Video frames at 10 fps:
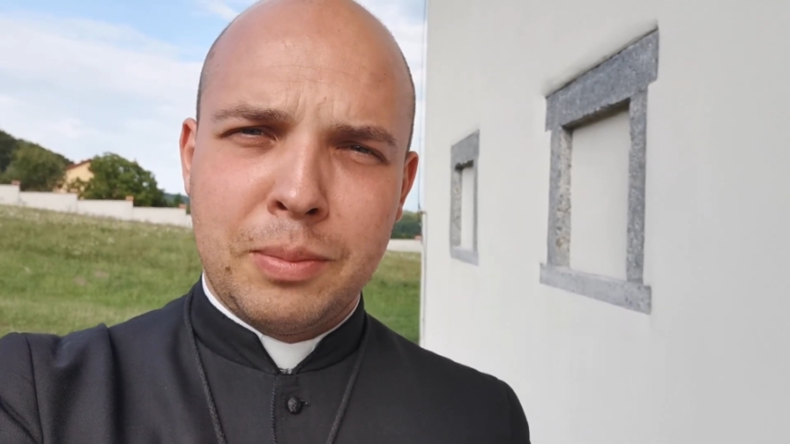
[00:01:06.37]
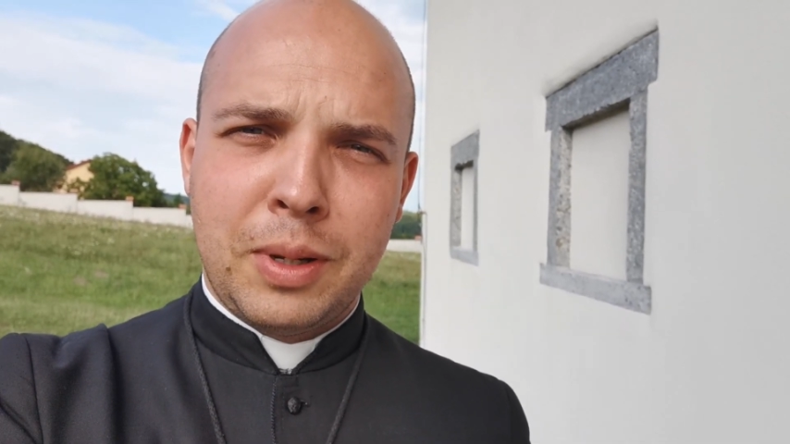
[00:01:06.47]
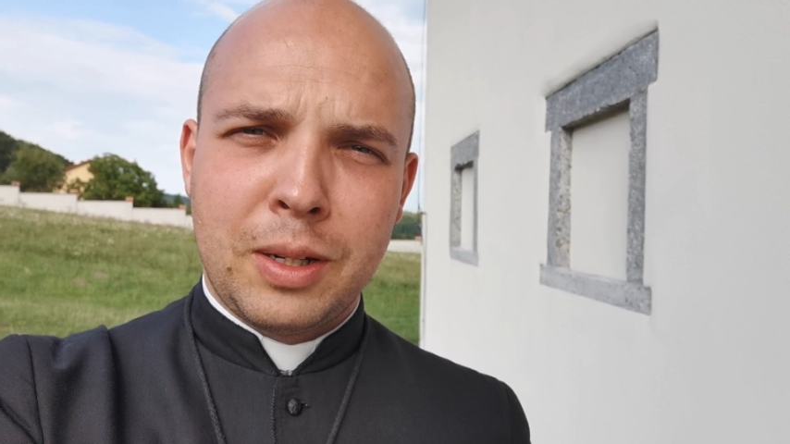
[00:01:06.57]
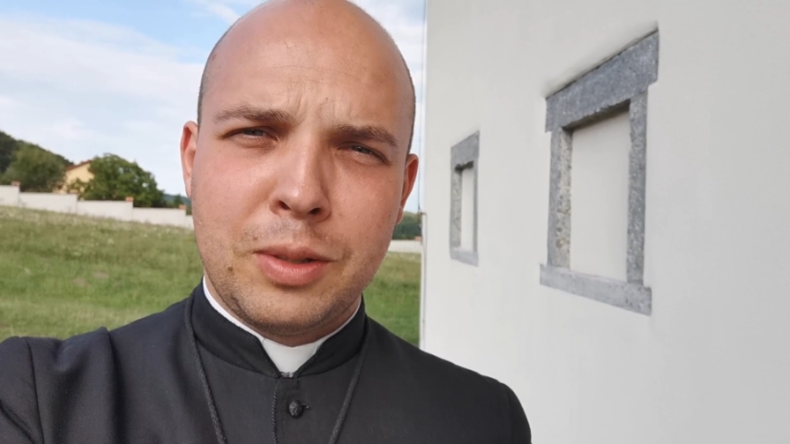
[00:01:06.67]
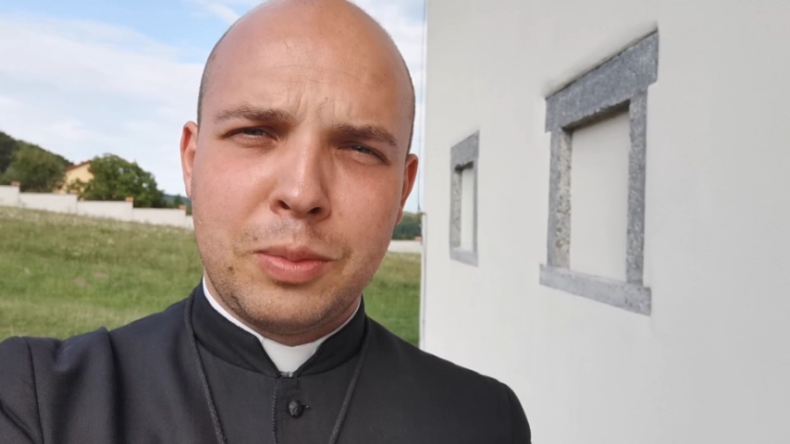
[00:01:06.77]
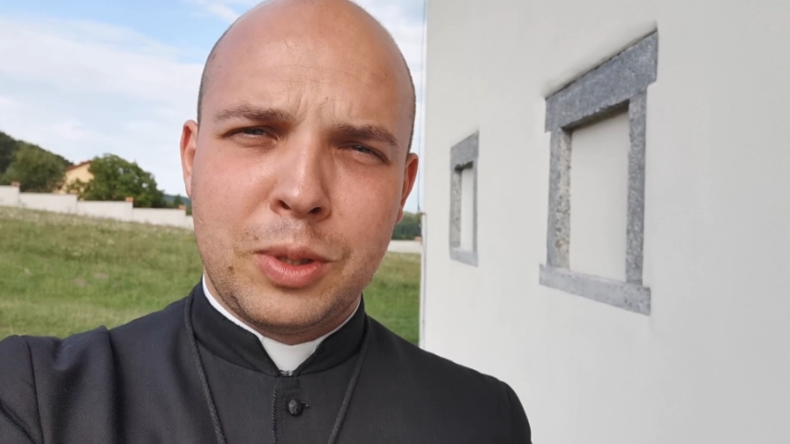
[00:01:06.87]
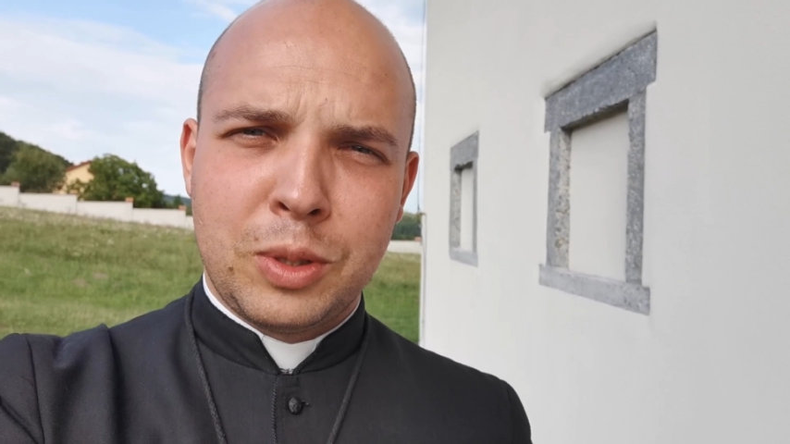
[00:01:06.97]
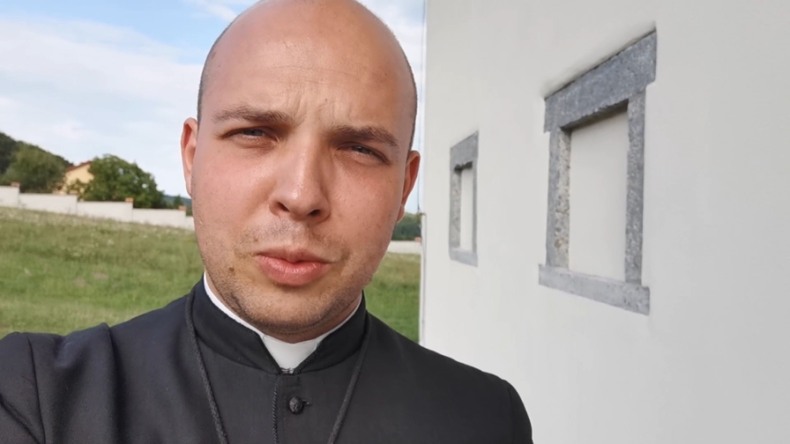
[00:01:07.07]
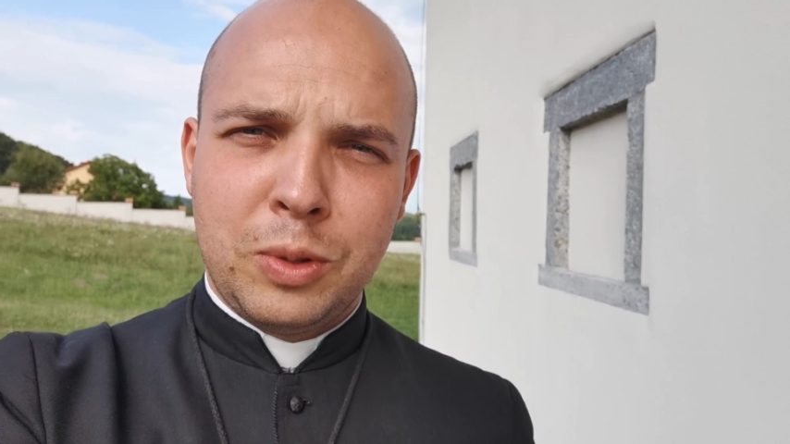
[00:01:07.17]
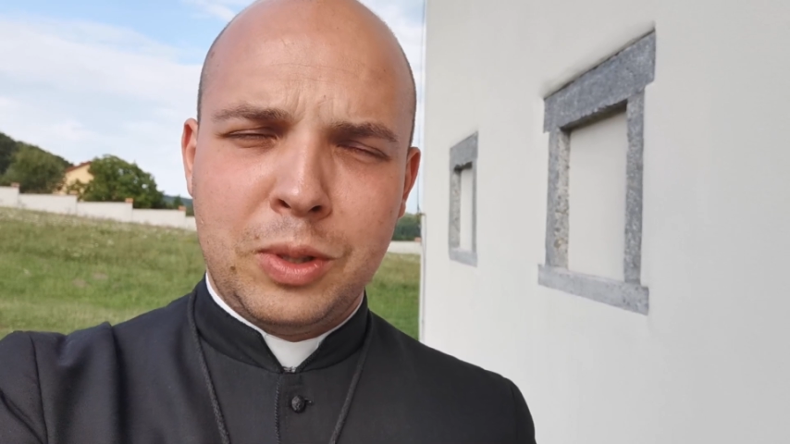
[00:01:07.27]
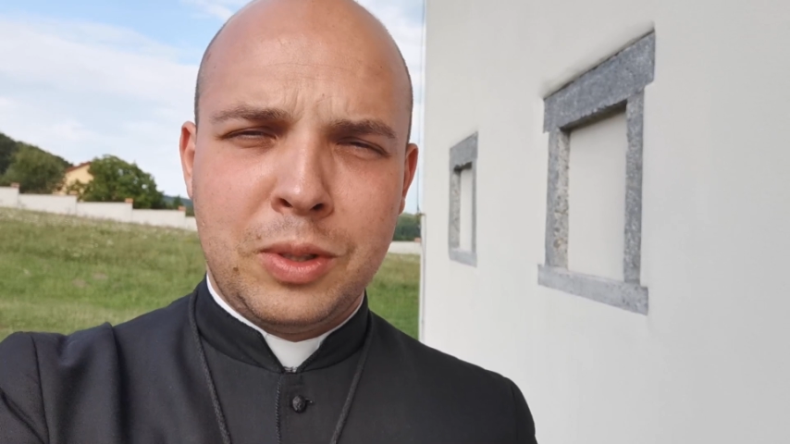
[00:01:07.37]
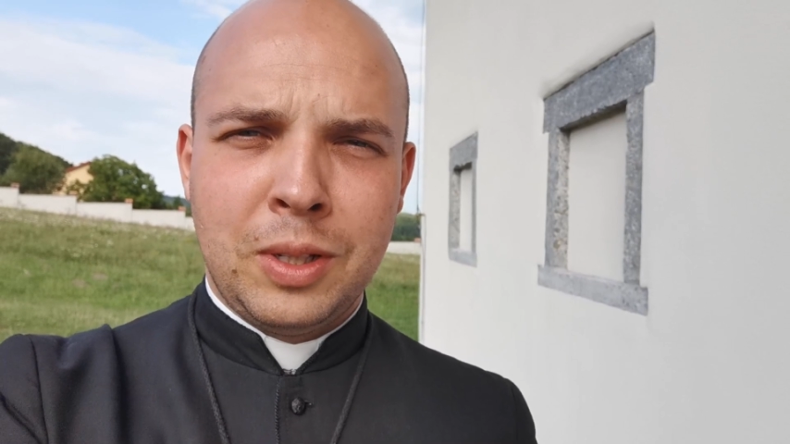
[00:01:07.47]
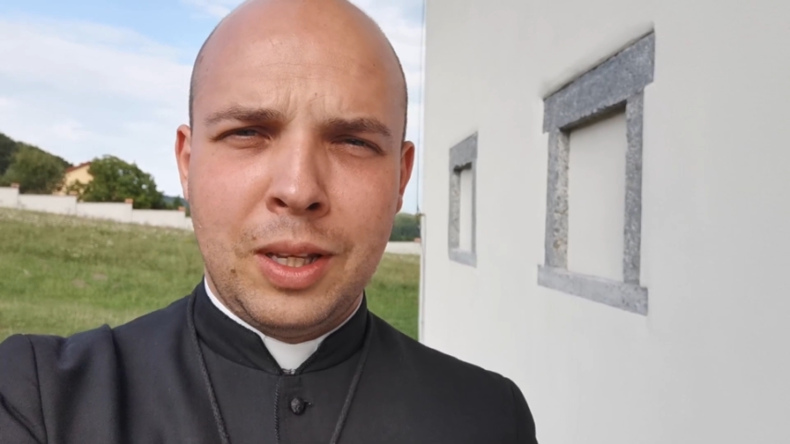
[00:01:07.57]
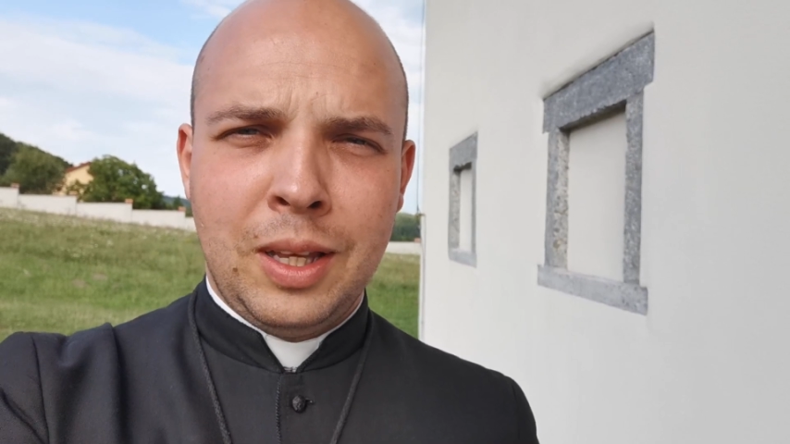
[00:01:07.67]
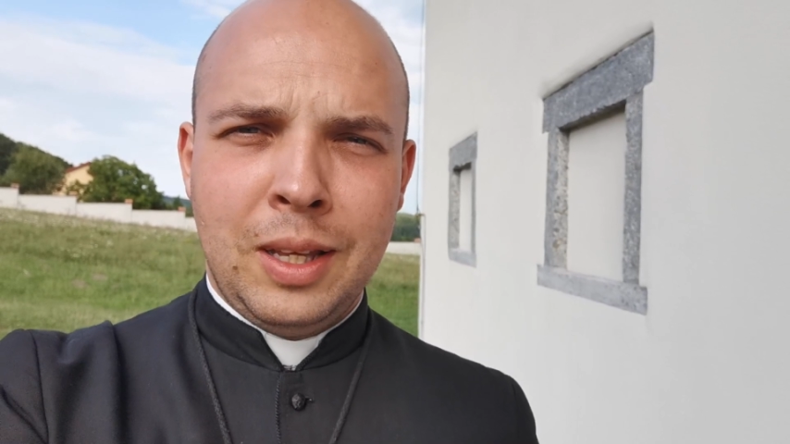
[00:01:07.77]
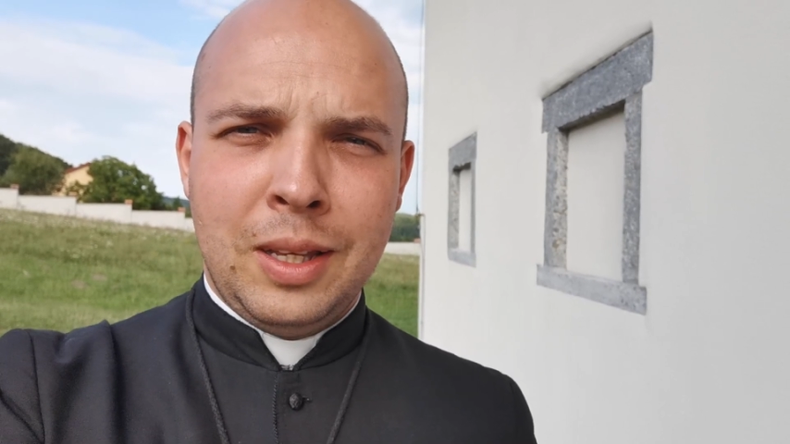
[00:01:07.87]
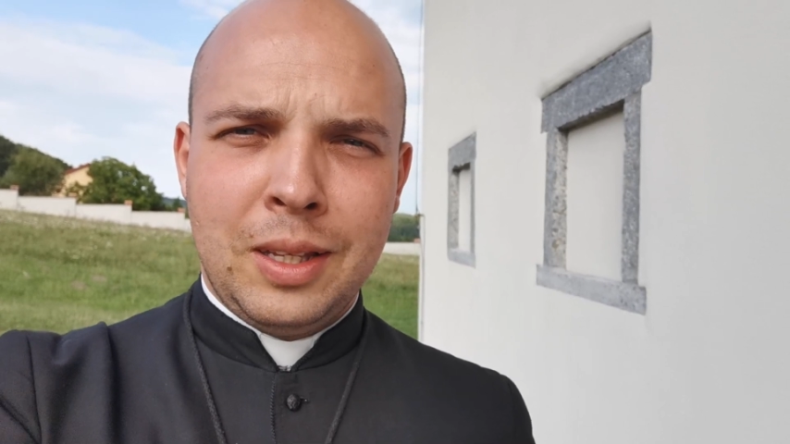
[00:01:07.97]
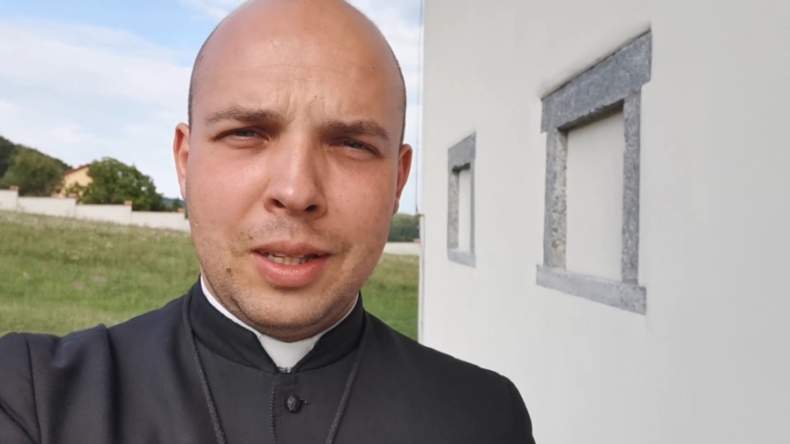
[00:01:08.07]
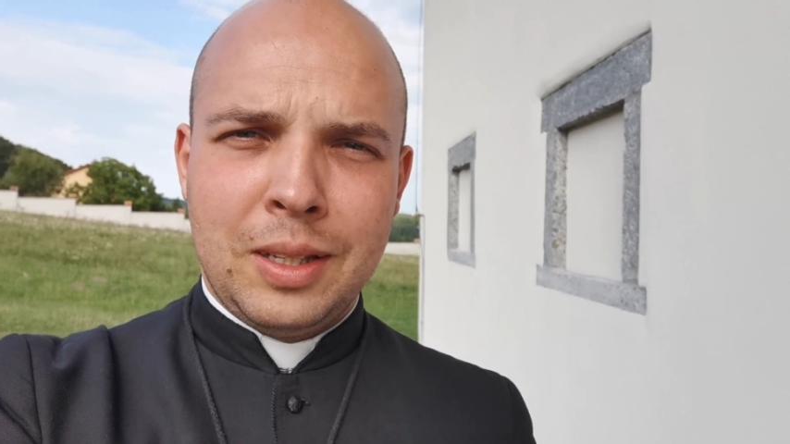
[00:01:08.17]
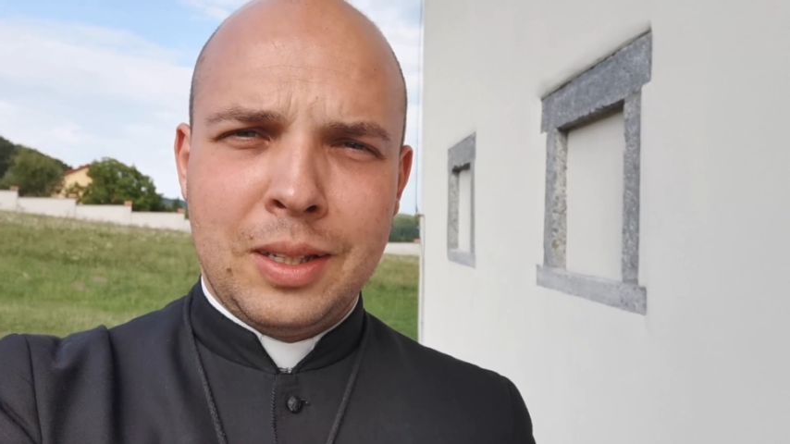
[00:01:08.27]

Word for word: bardzo przysłonić e,